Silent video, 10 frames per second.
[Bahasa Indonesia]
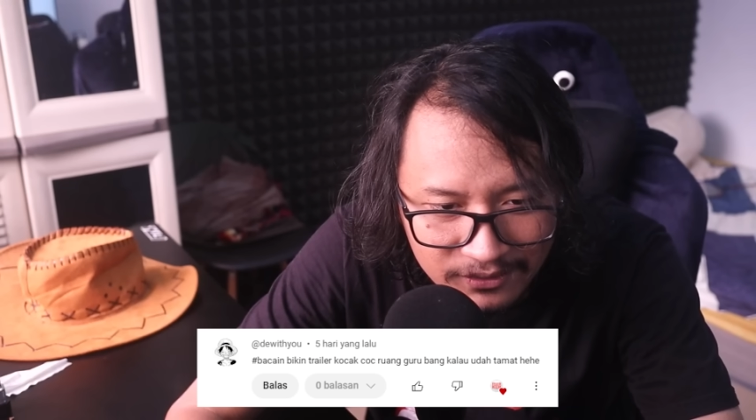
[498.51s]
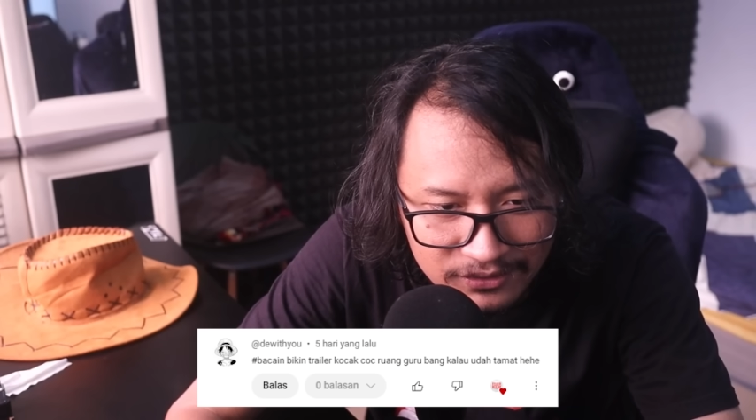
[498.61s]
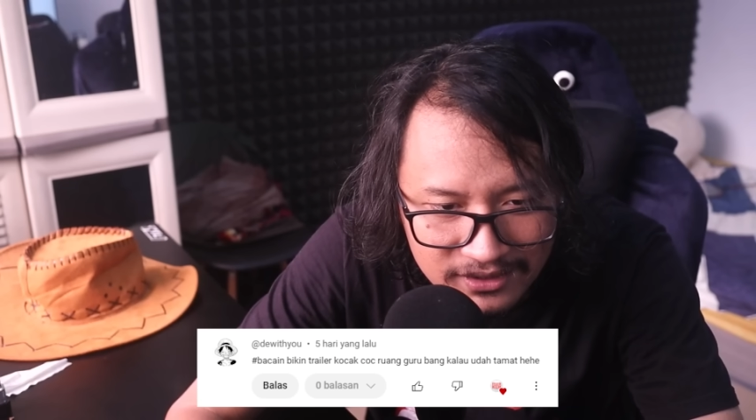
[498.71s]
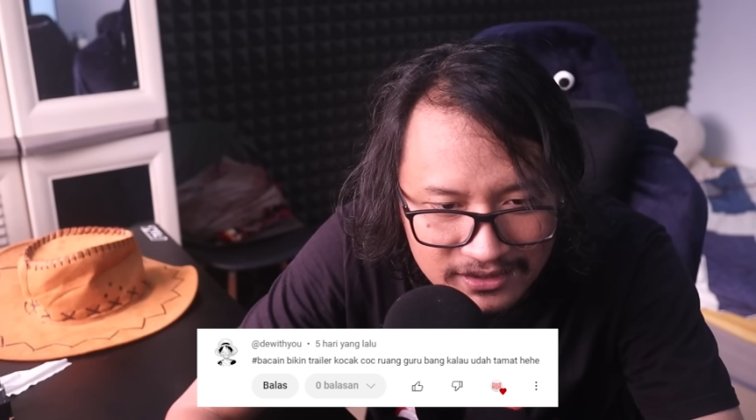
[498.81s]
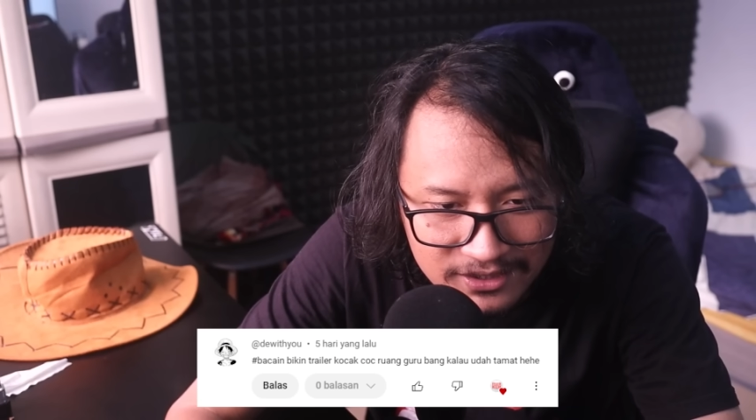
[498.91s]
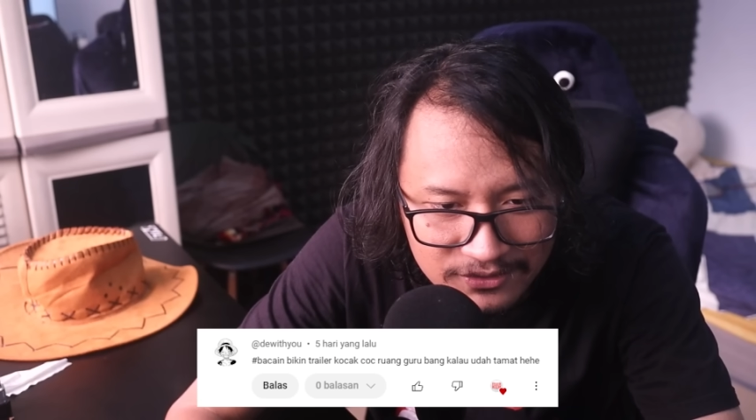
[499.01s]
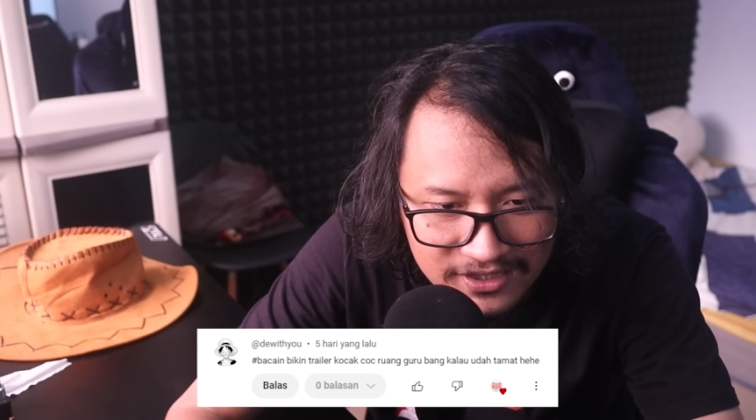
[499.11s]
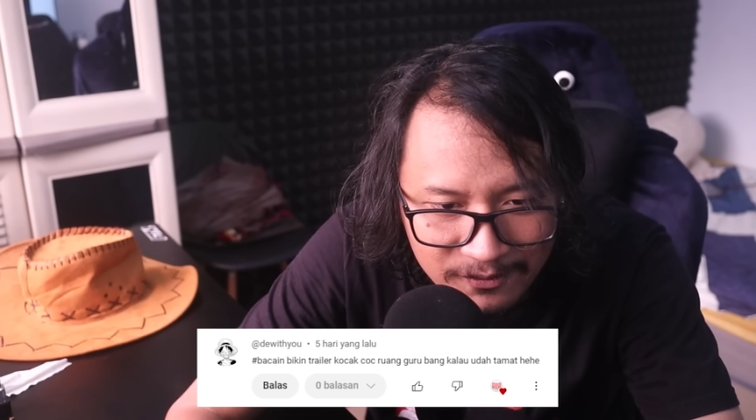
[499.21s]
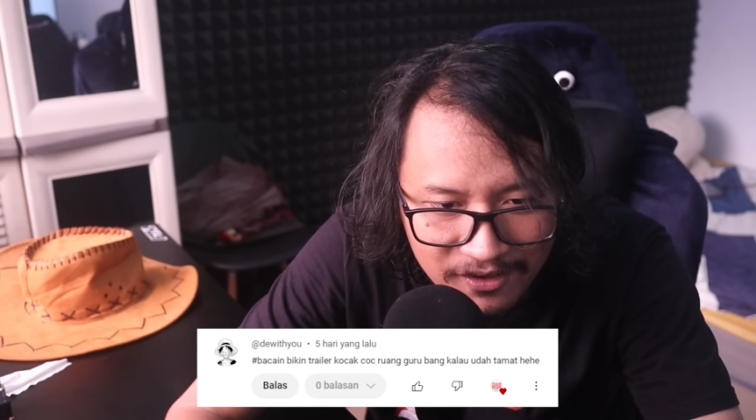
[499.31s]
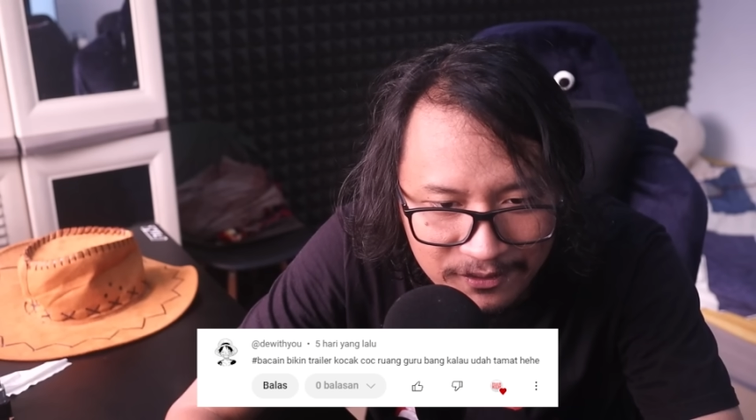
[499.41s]
rokocak
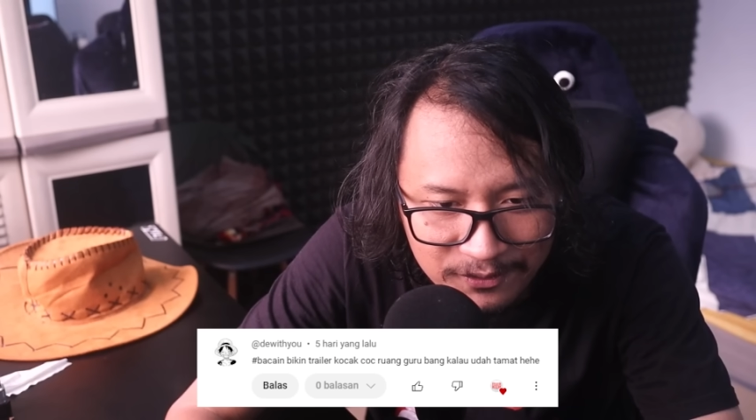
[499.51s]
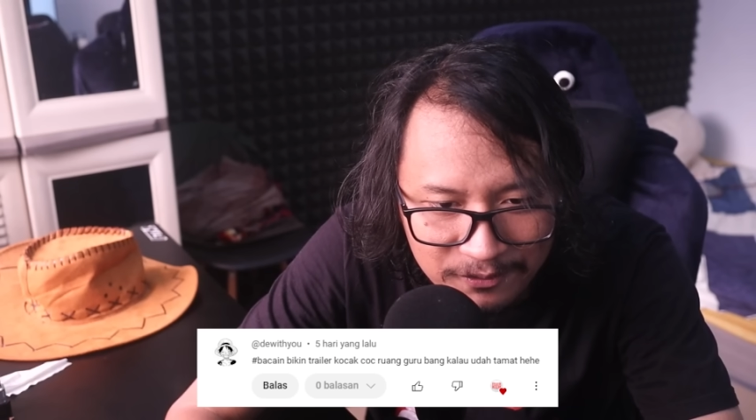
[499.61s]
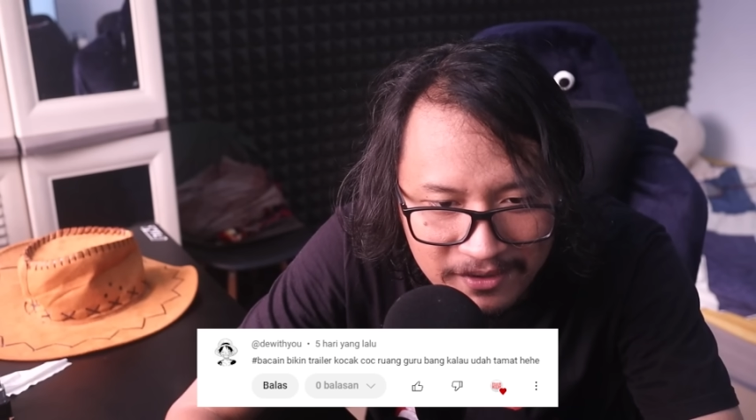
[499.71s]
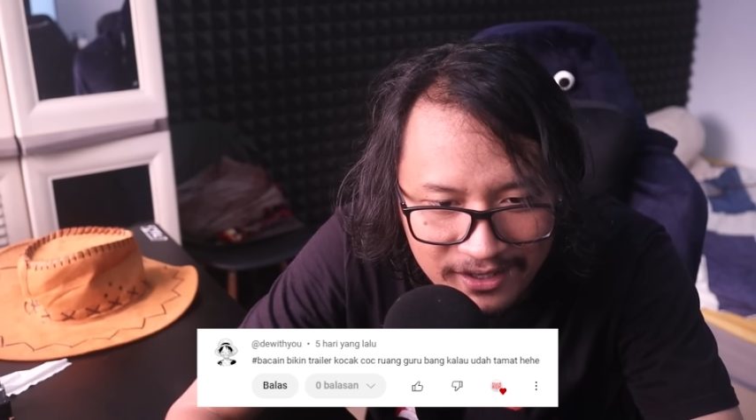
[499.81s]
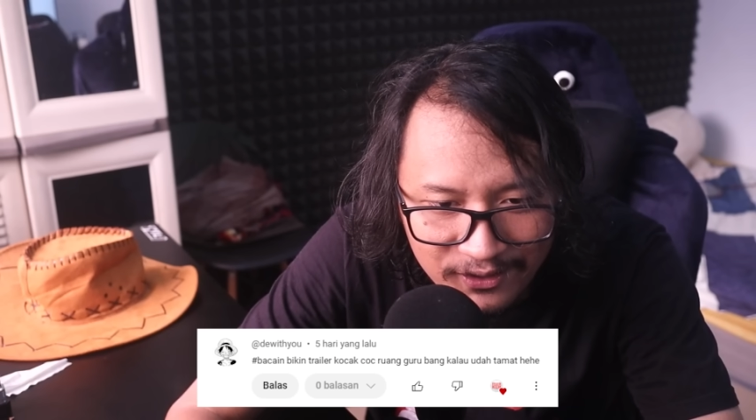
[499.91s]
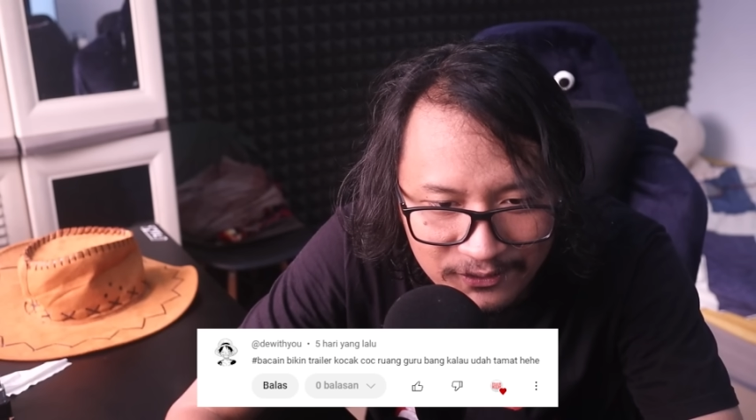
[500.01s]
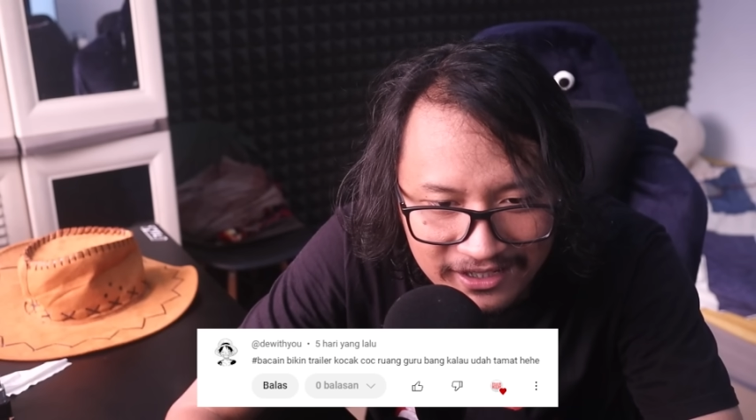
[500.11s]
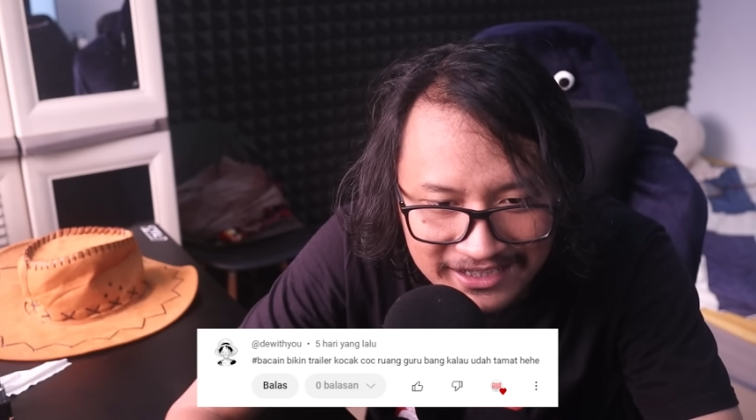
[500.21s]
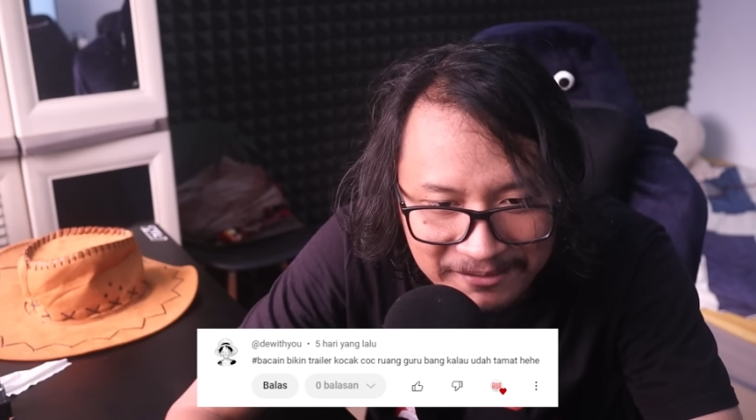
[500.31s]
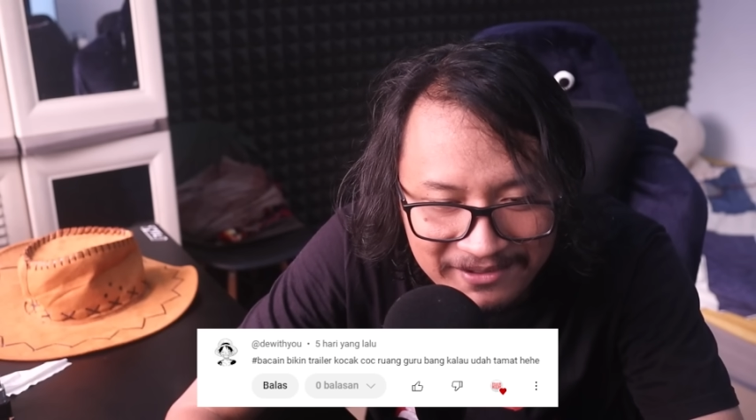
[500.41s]
cewek uang guru bang kalau
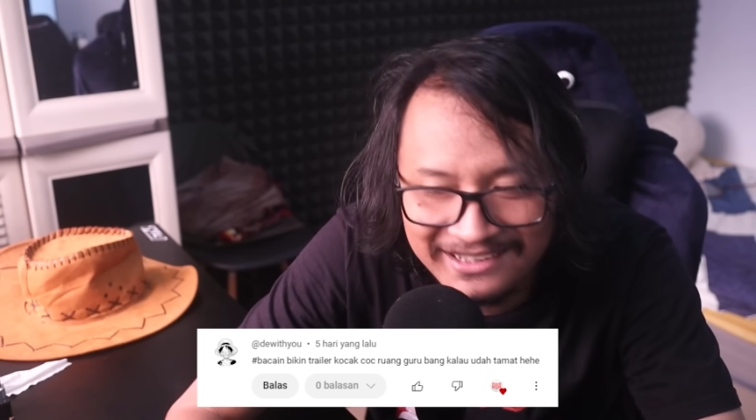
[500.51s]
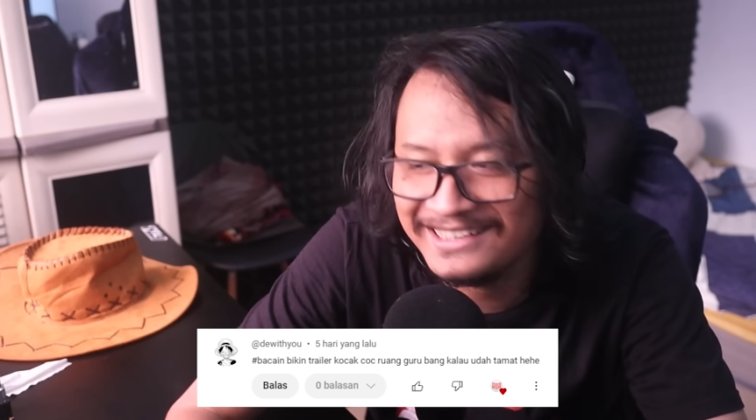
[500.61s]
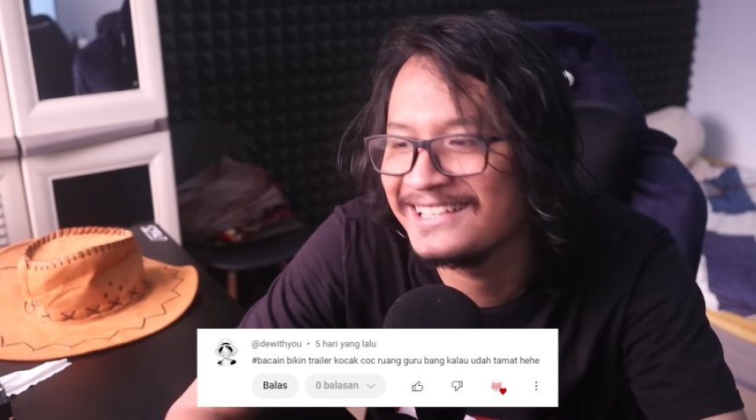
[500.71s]
udah tamat